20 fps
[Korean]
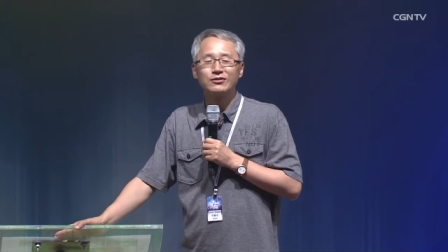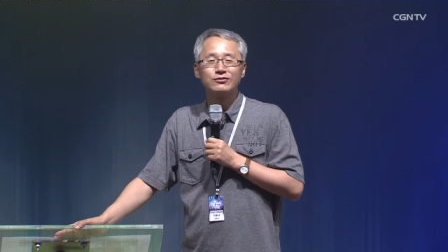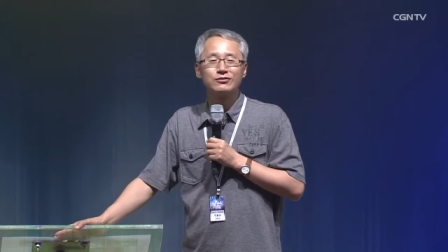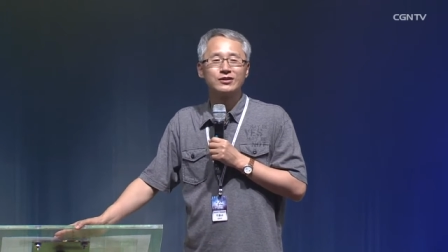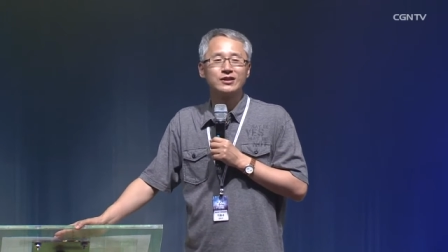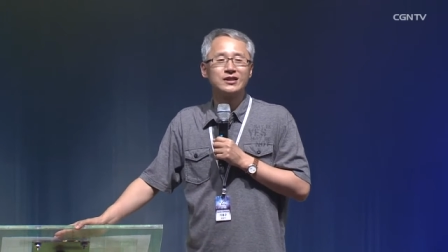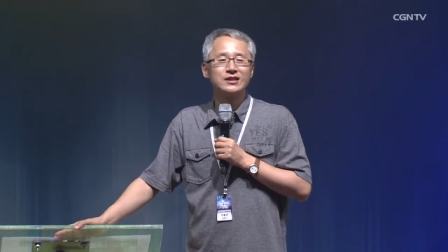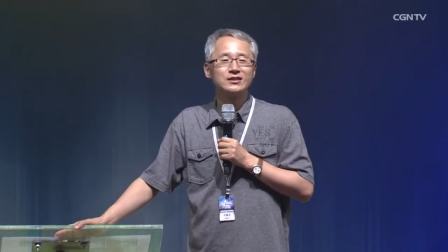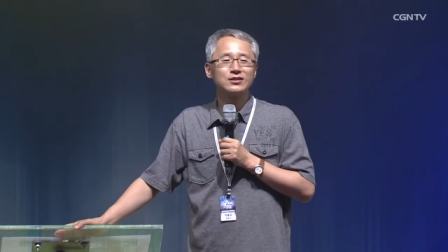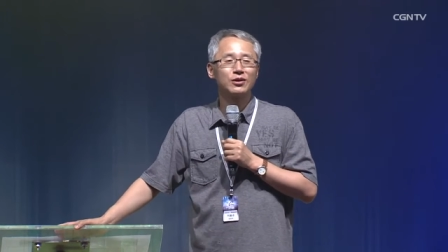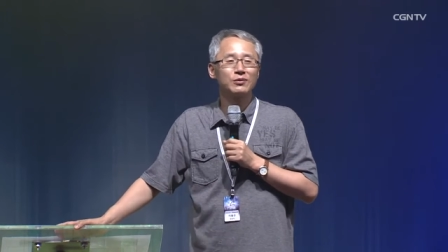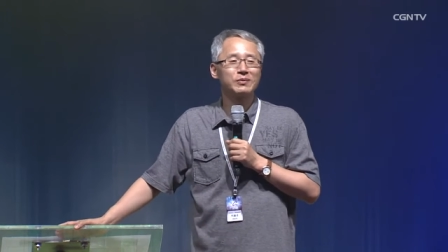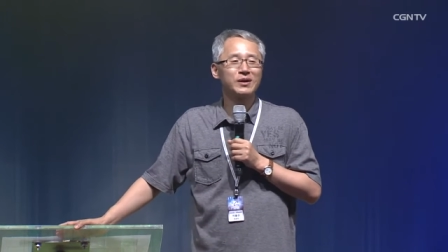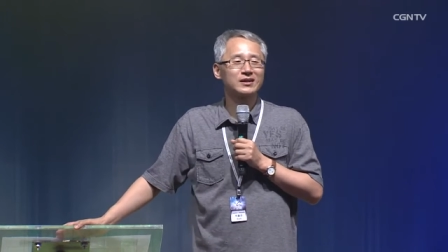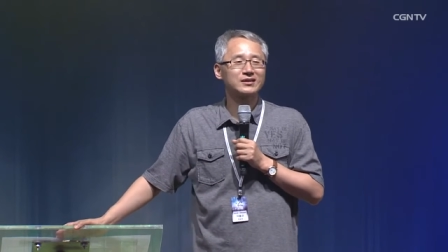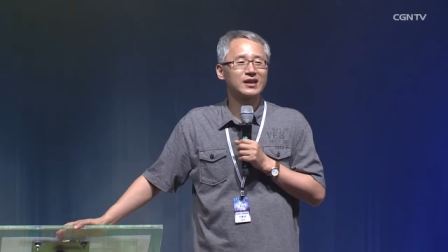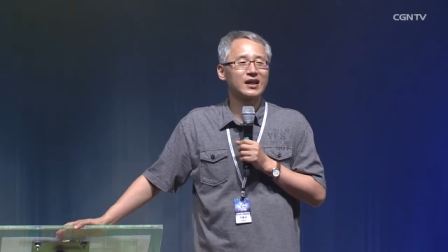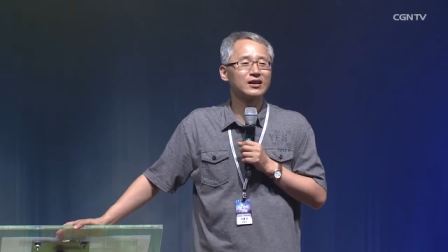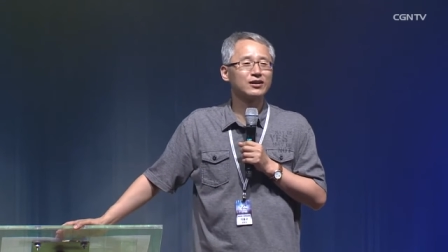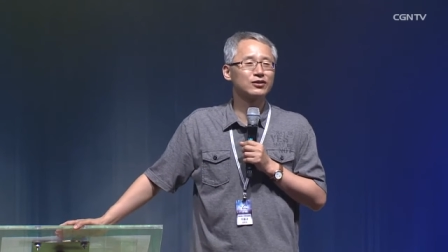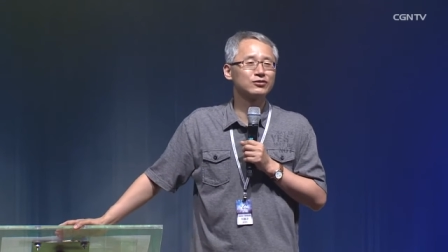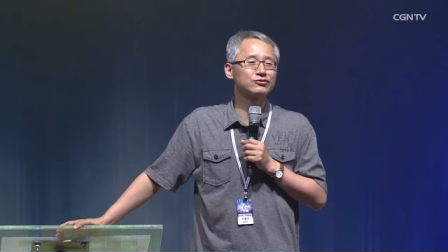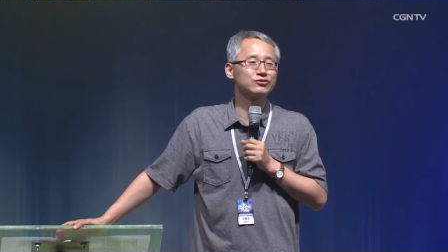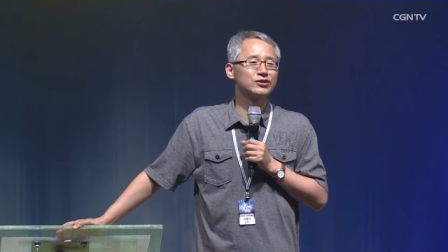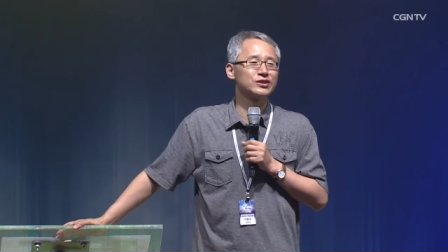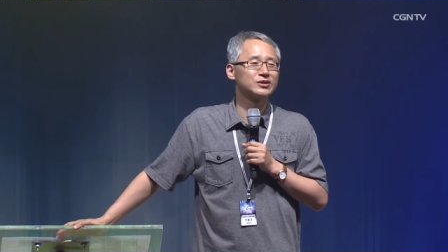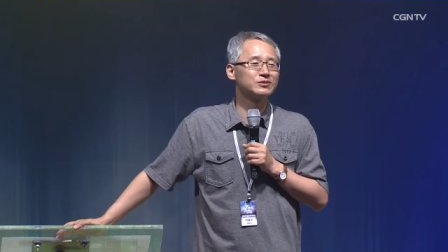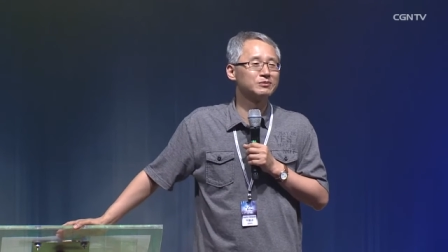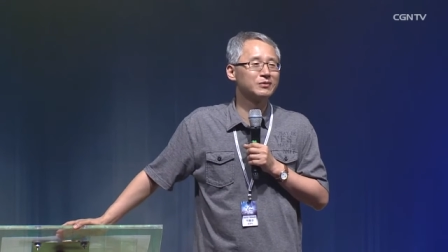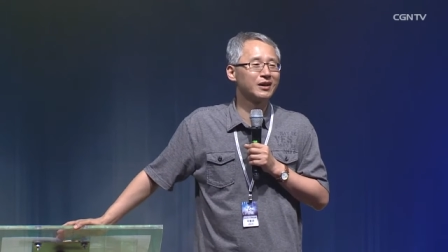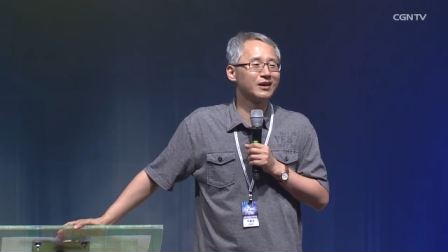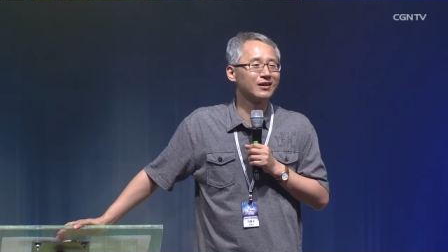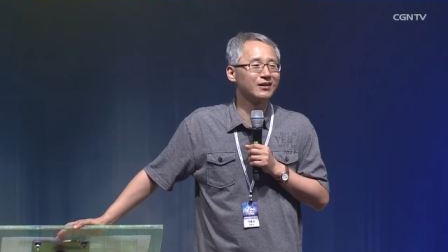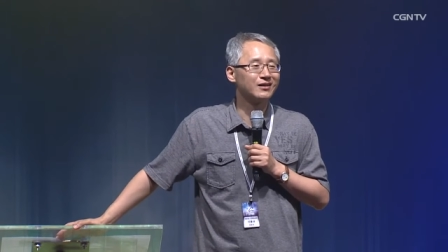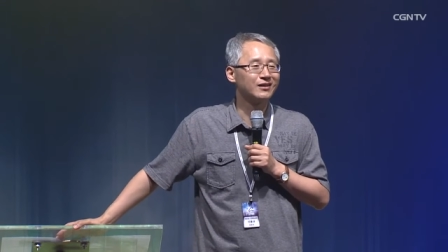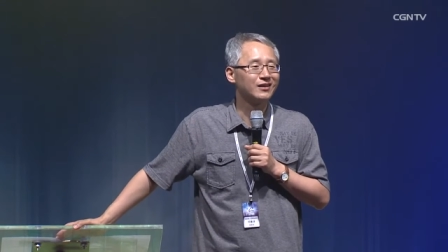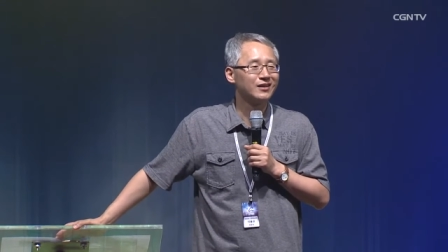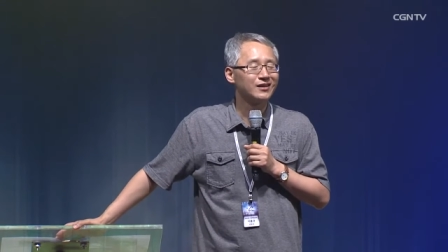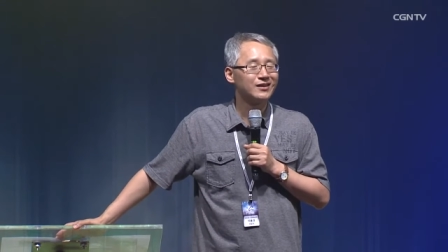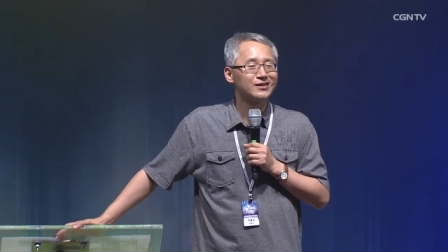우리 이서방
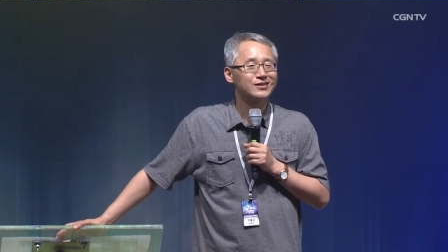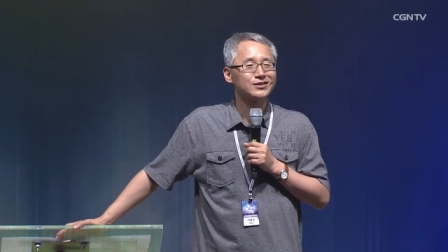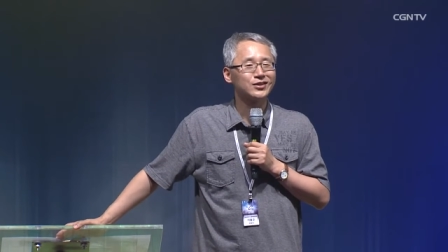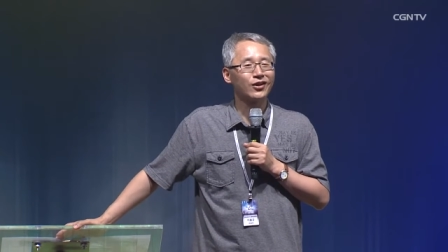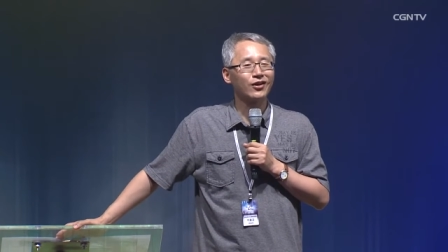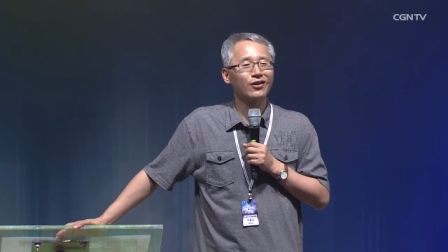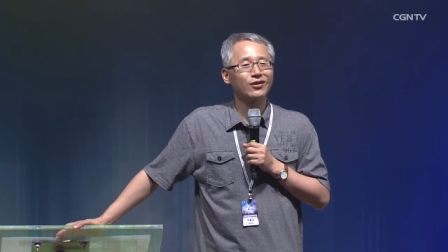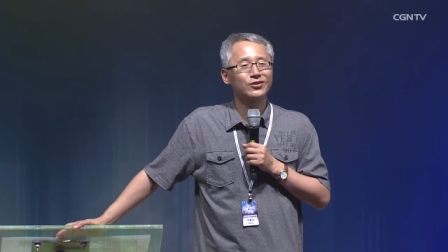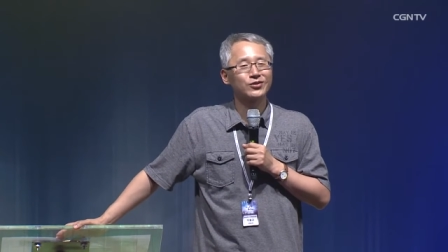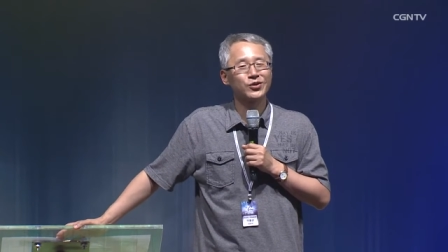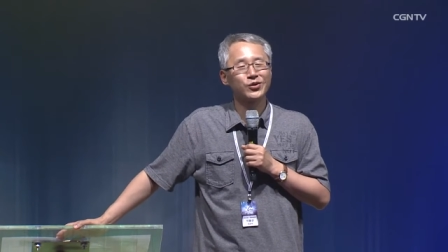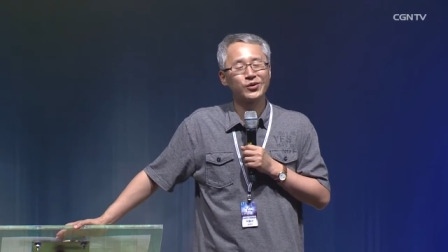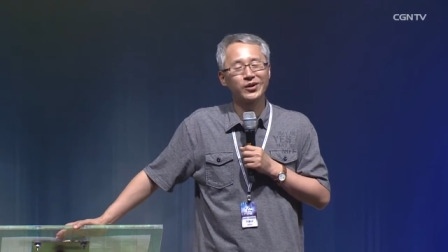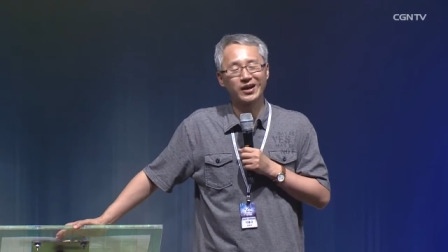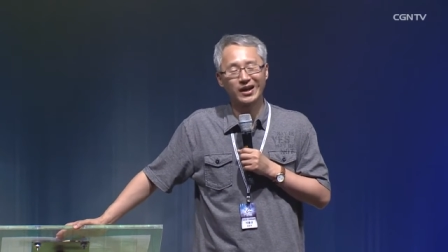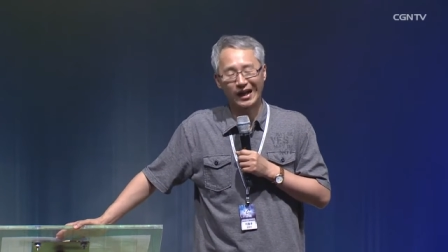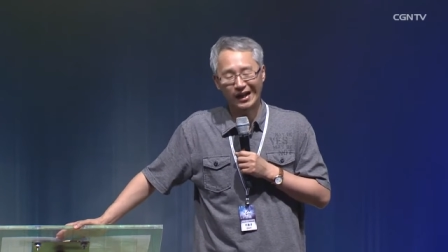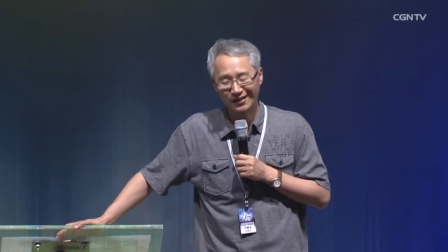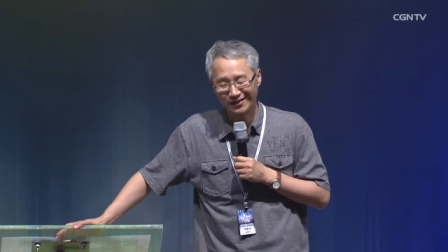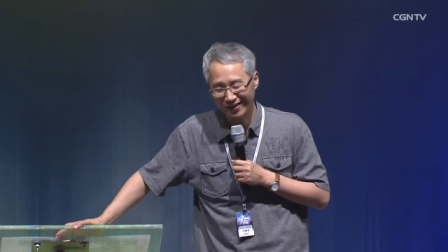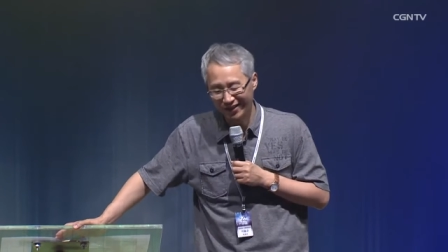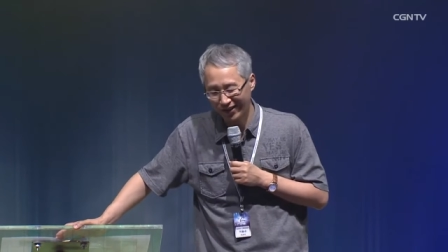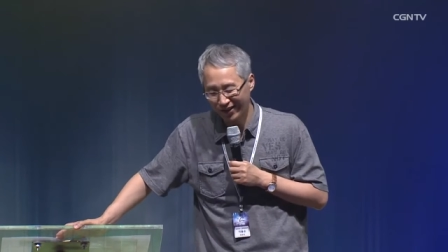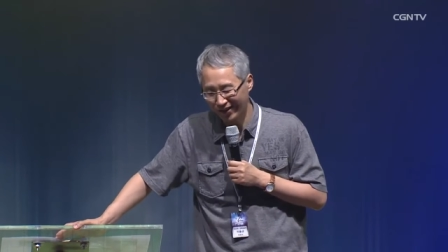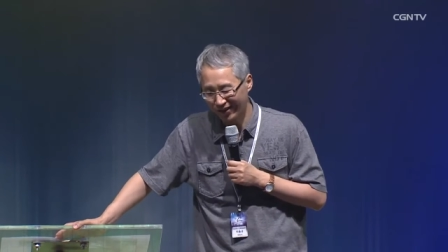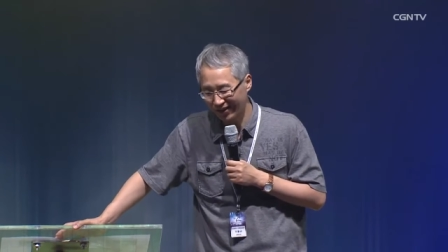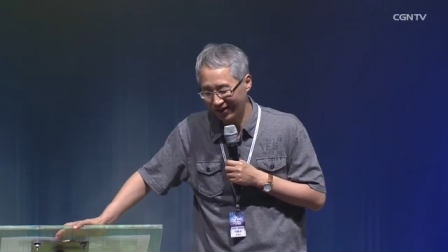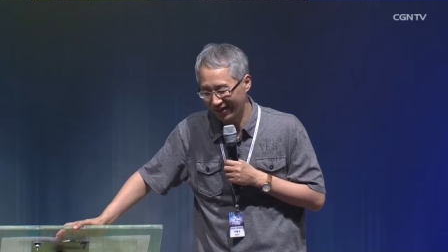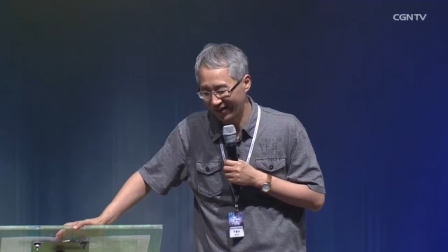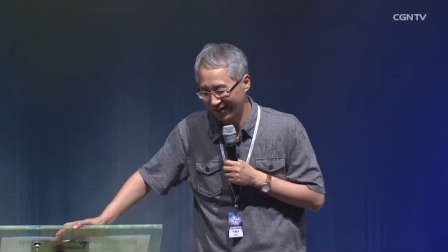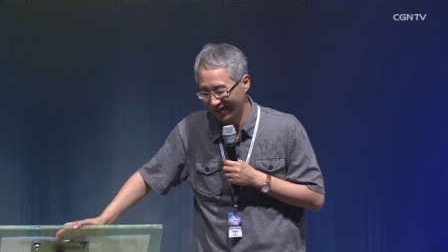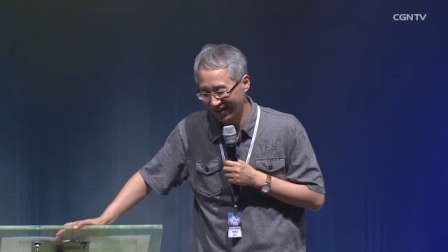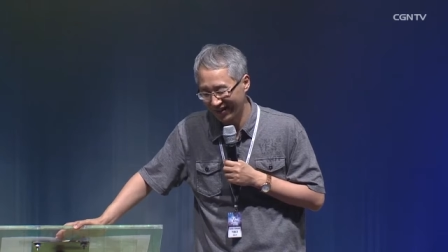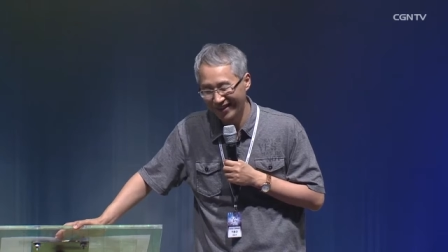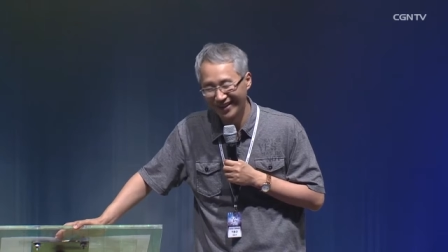살려주시면 저 교회 갈게요.